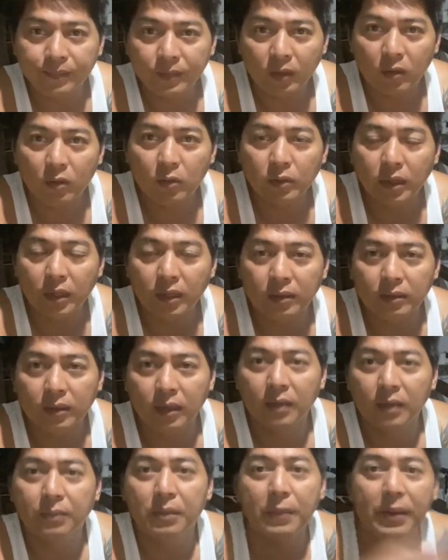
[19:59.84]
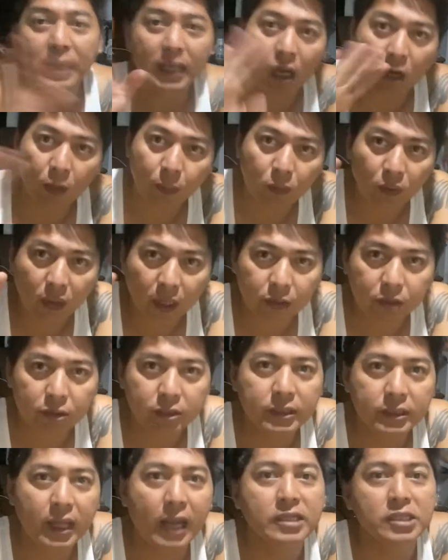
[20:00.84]
Okay. Uh, babalikan ko po
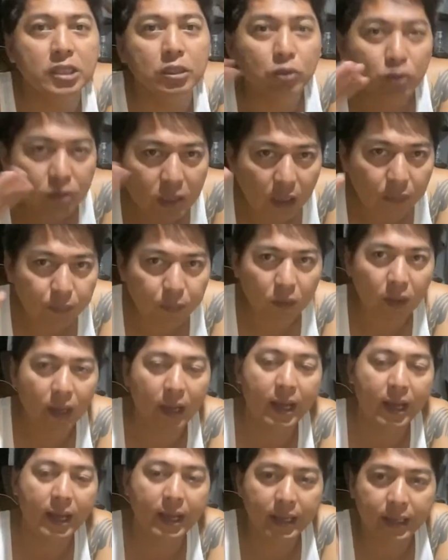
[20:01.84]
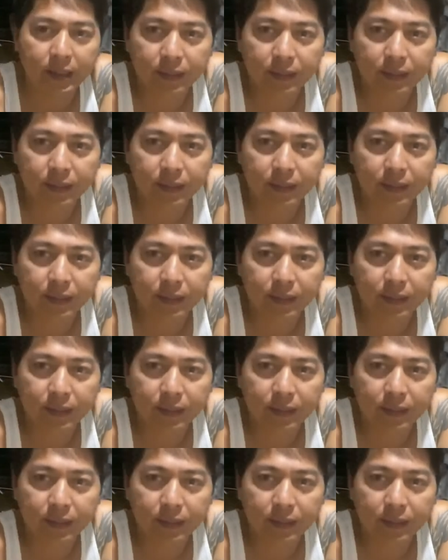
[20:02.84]
kayo dahil si Dugal po ay